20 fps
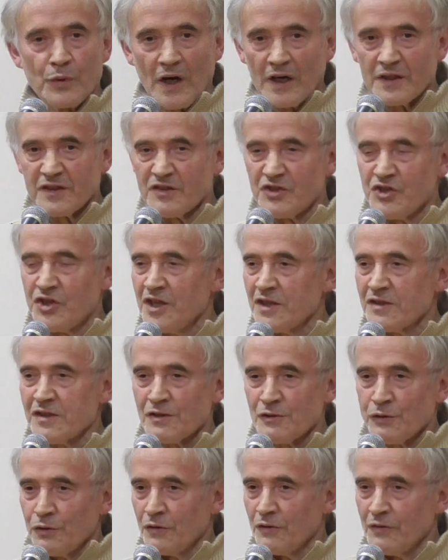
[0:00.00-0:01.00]
От,
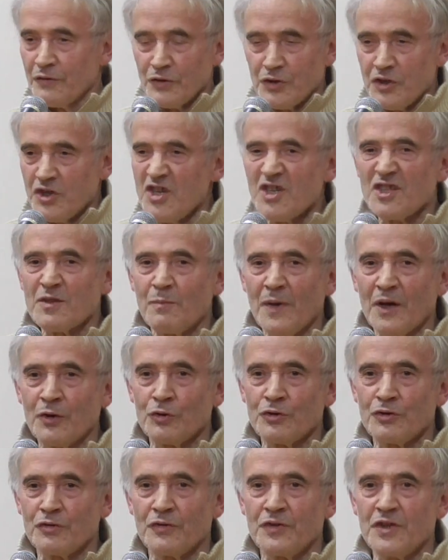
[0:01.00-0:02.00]
честное слово, вот не
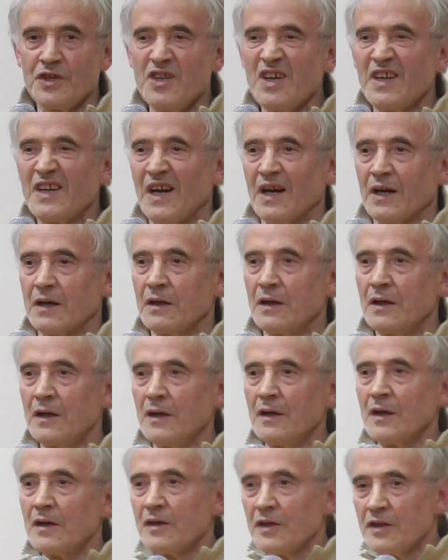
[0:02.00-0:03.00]
смогу сегодня никак.
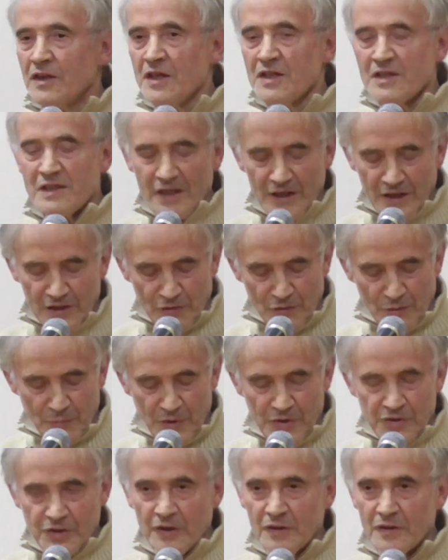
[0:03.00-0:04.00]
Есть для этого
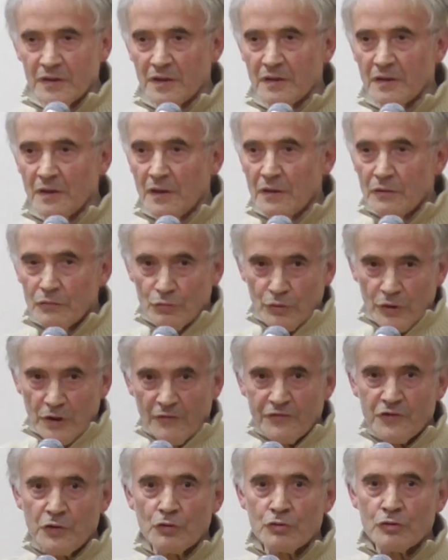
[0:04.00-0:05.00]
причина, но
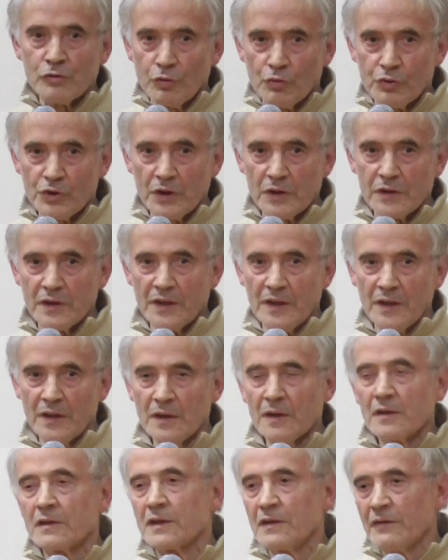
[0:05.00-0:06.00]
я все слушал, да,
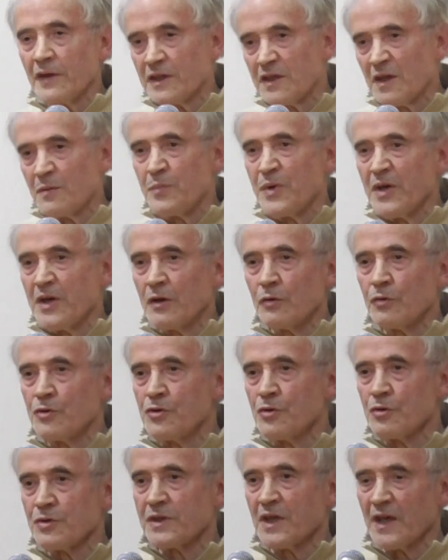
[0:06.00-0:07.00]
давайте я
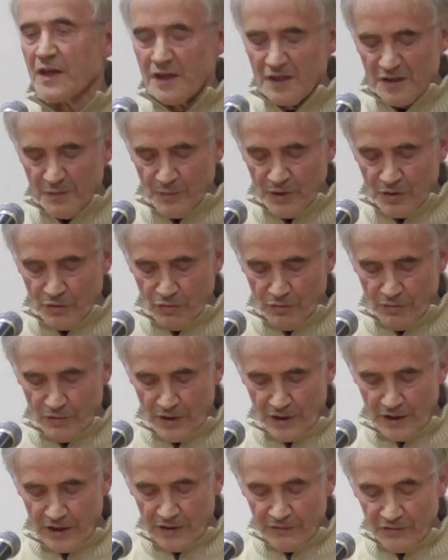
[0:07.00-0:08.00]
переключусь, так я смогу.
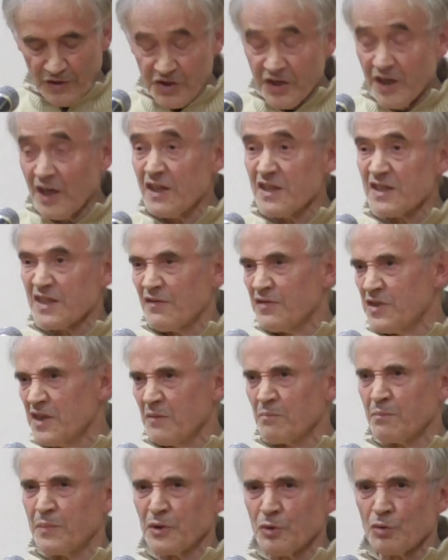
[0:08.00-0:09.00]
И вначале
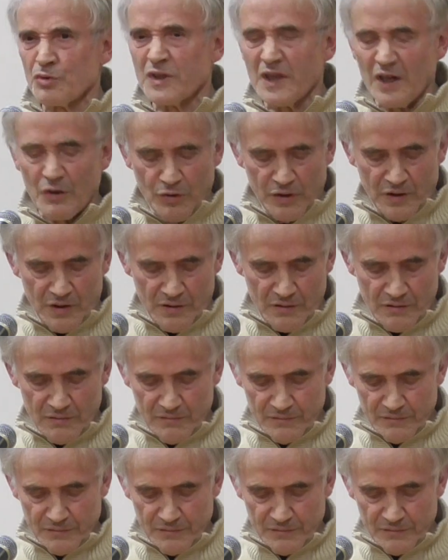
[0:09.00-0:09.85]
совсем потустороннее.